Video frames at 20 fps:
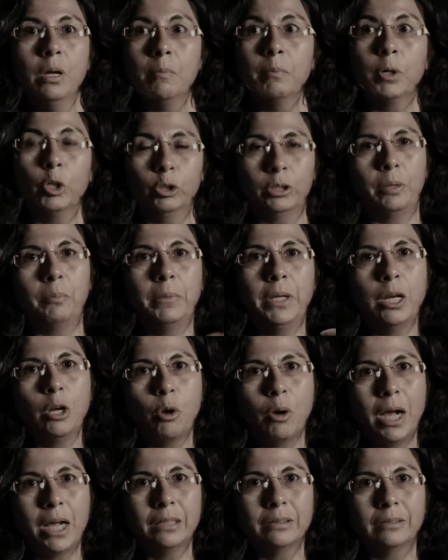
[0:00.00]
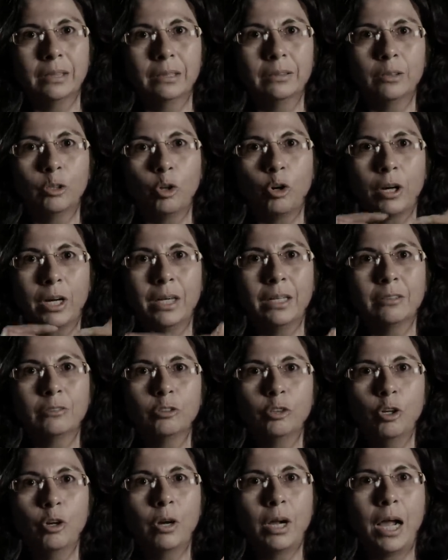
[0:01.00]
Pero también lo haces con
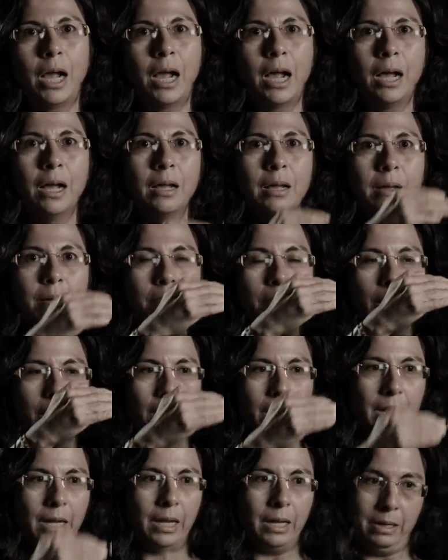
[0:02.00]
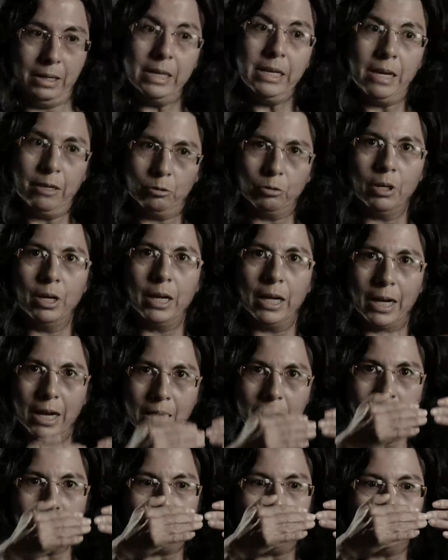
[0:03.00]
relación a eh, y esto es
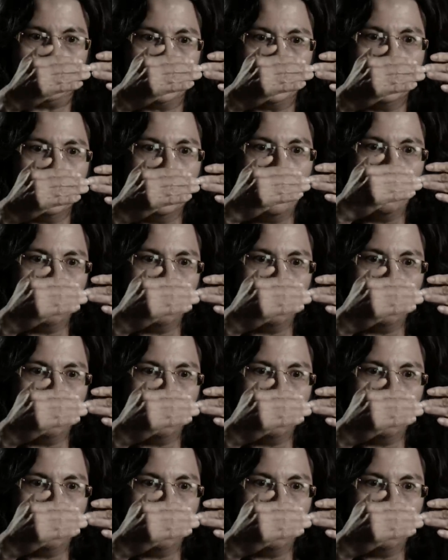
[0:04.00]
legalmente,